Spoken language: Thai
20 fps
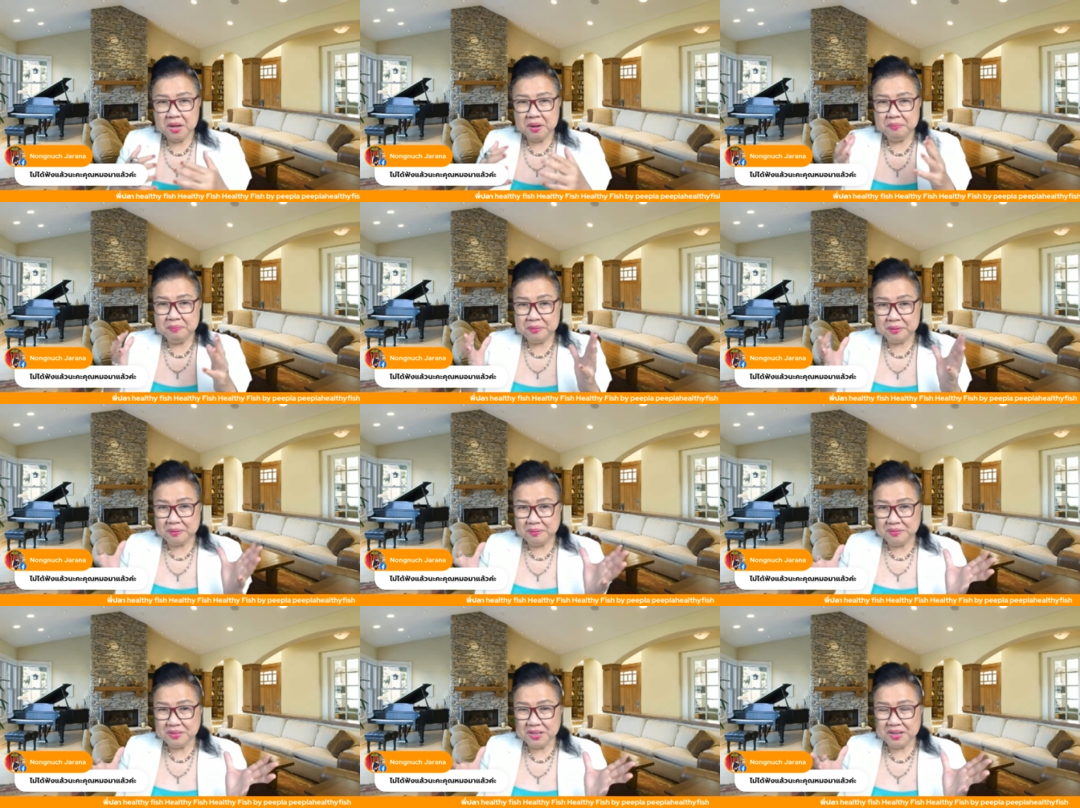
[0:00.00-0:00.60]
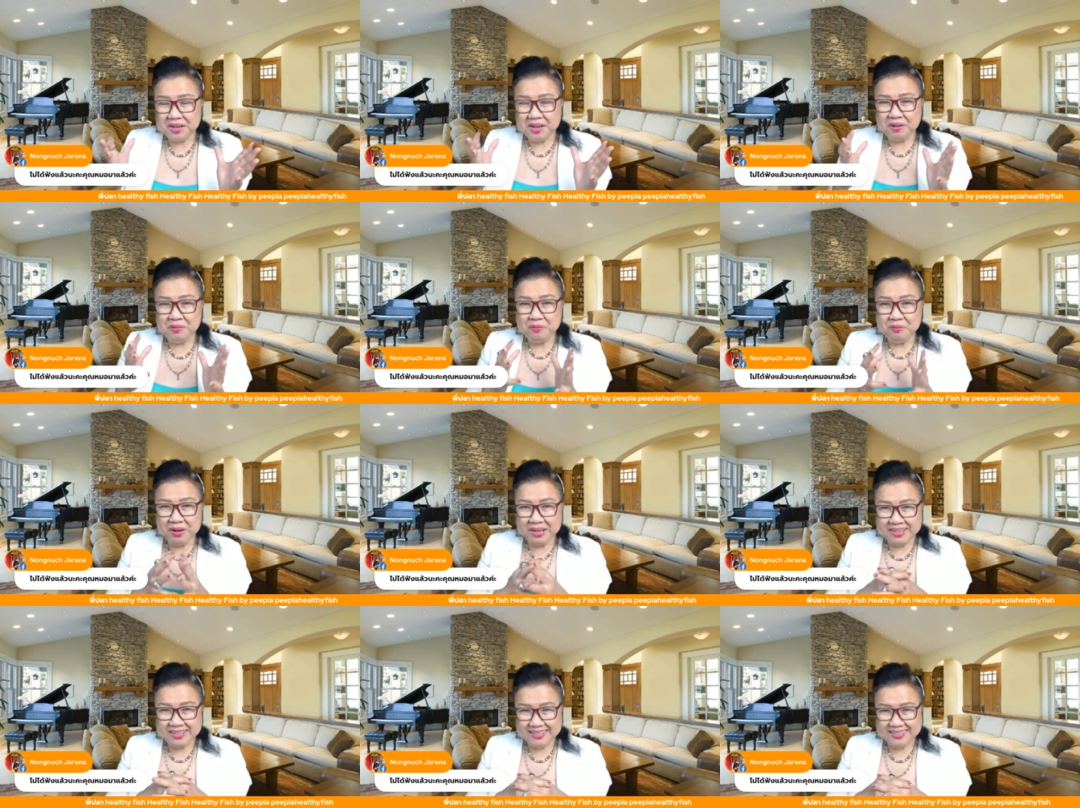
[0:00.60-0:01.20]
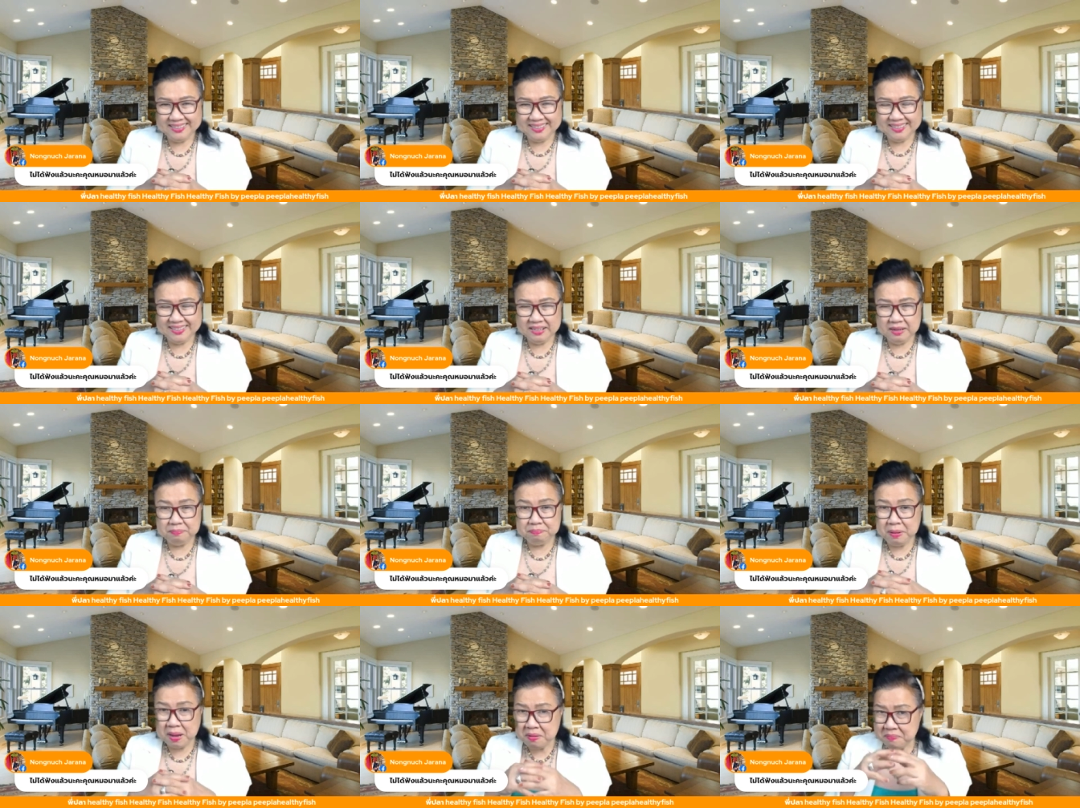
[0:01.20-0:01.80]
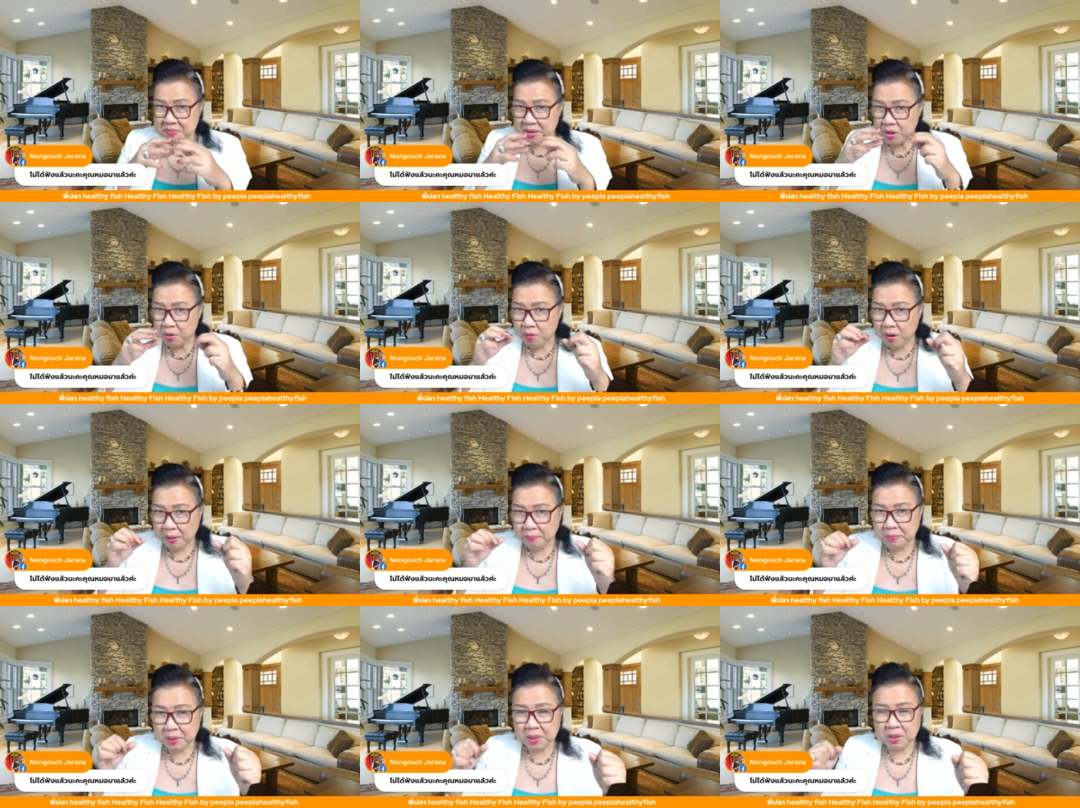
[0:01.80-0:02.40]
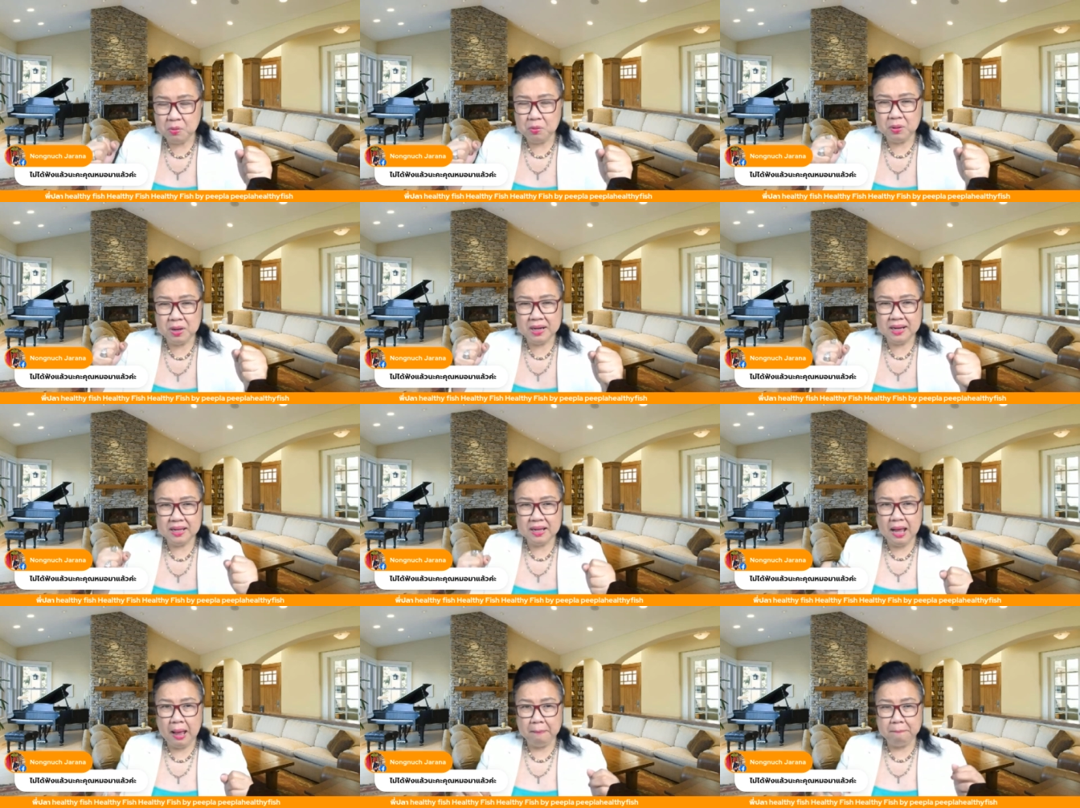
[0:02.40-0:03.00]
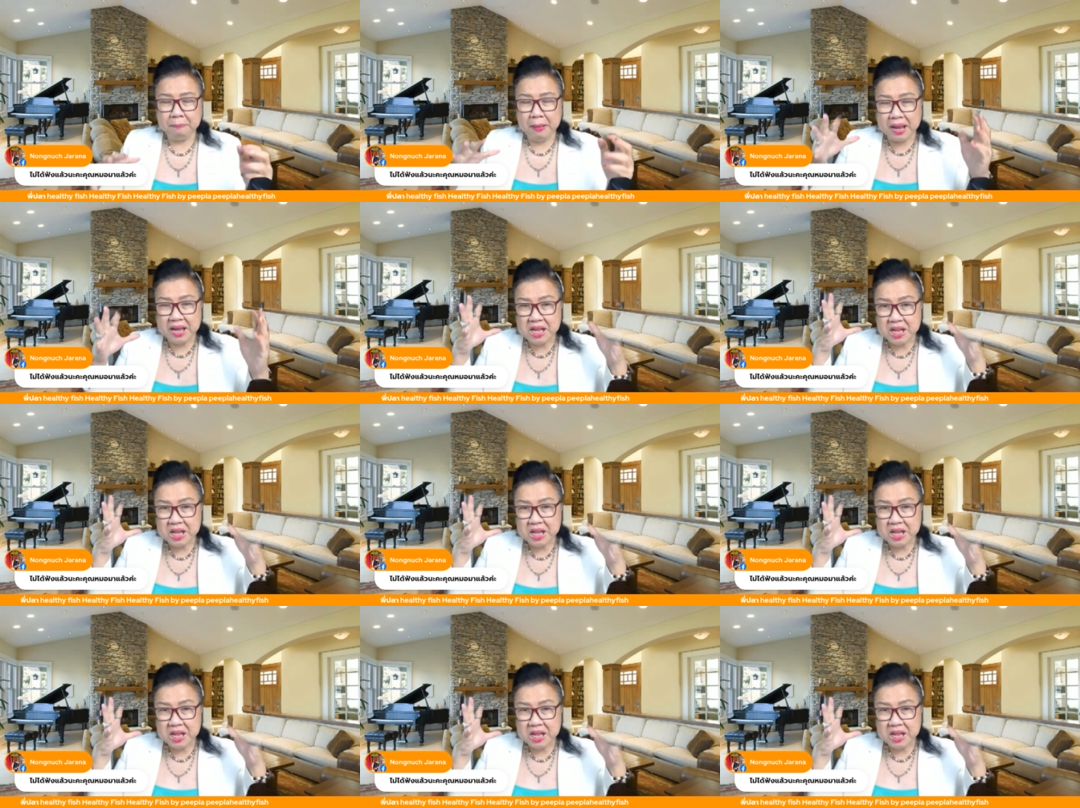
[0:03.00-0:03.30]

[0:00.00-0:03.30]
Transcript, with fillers: เพราะฉะนั้นวันนี้ไปมีความสุขกันเลยค่ะไป